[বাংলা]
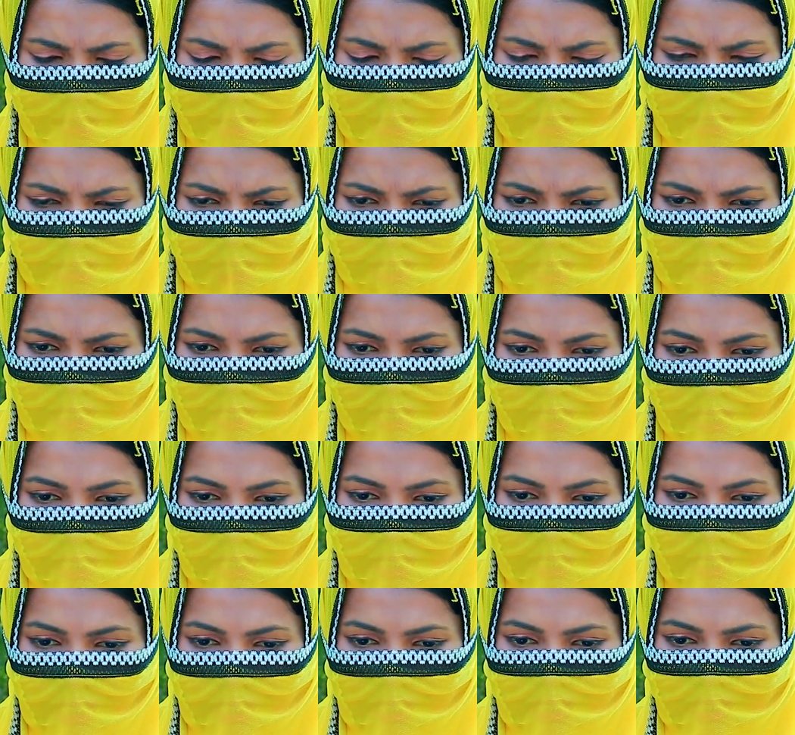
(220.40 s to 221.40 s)
মা ছেলে
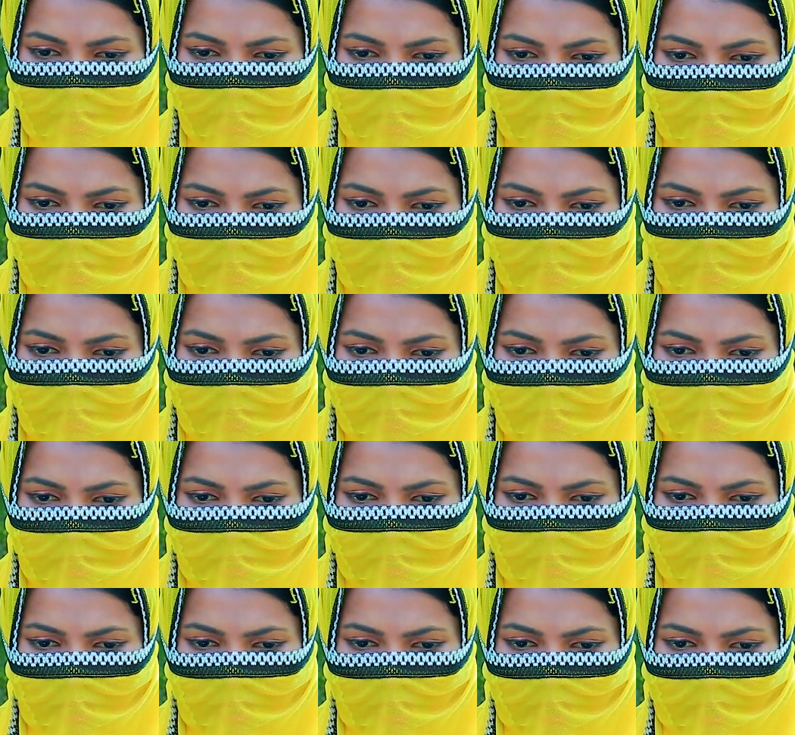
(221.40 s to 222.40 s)
নিয়ে আসে
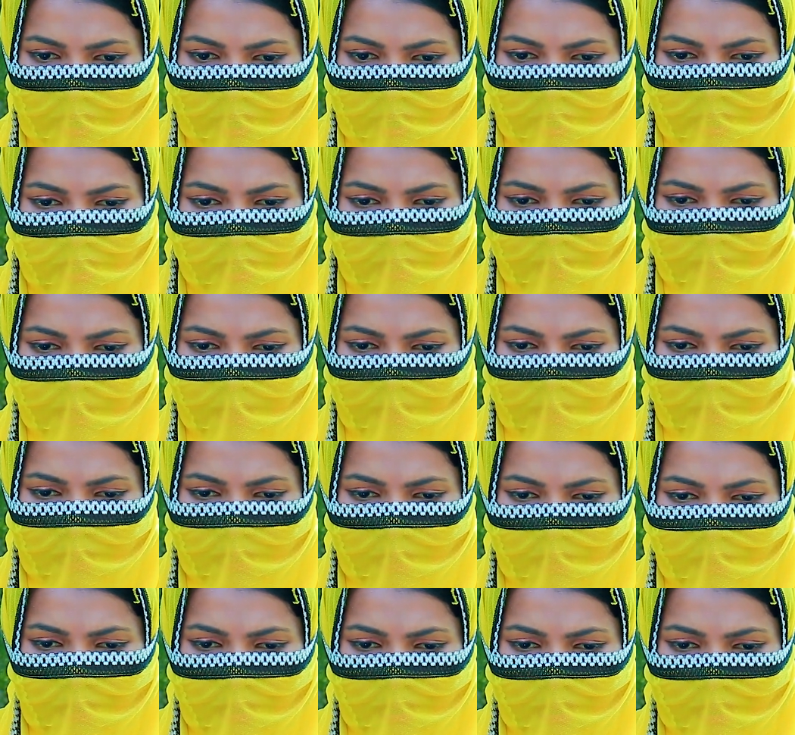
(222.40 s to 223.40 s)
আনার পরে
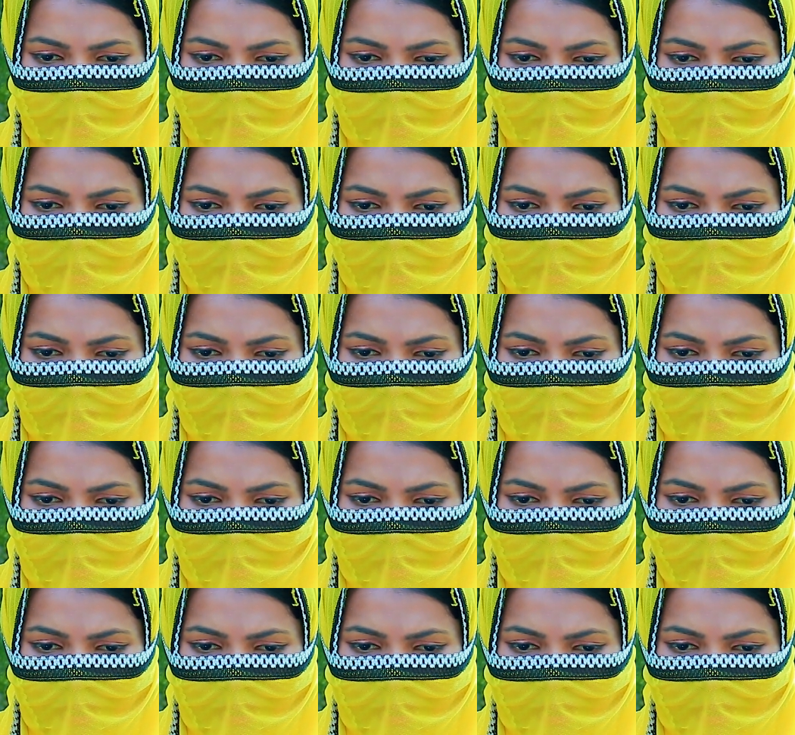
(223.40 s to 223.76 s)
আমার